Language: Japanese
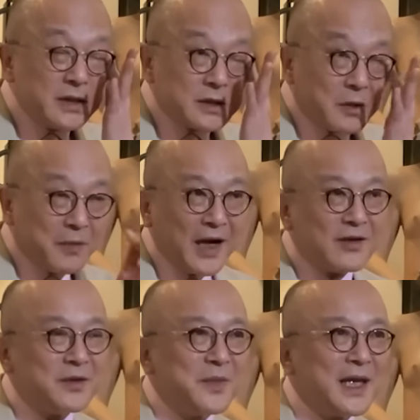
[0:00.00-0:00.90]
術の
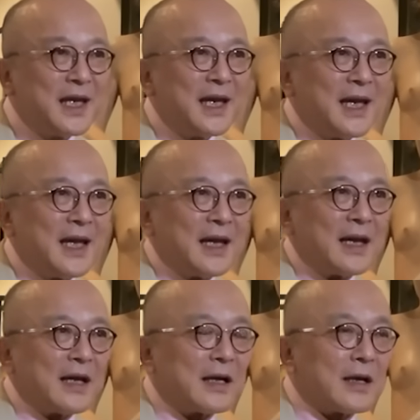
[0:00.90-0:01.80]
番組
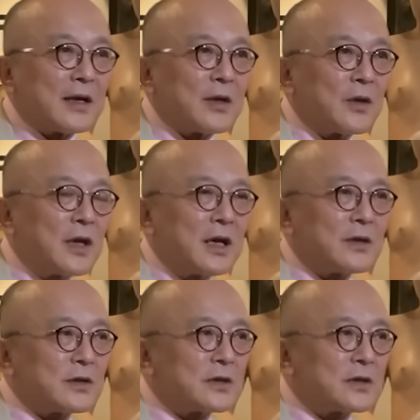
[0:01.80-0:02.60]
世の中の